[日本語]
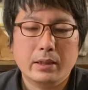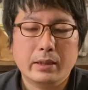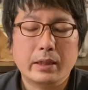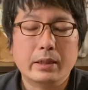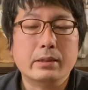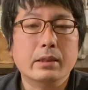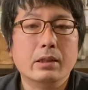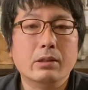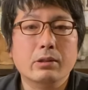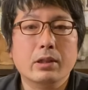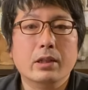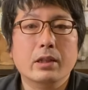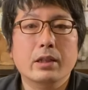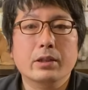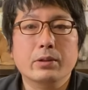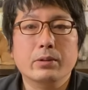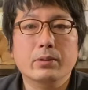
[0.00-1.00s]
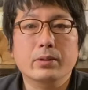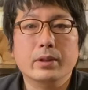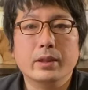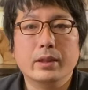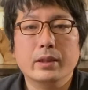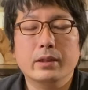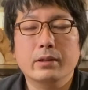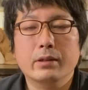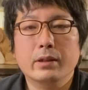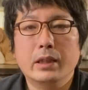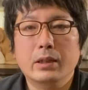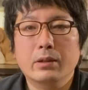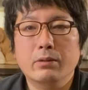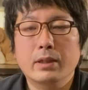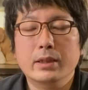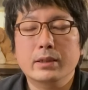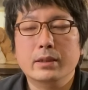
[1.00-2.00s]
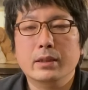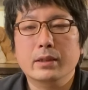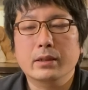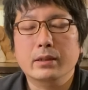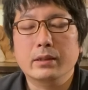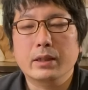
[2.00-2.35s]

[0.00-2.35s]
劣悪な環境であのワンちゃん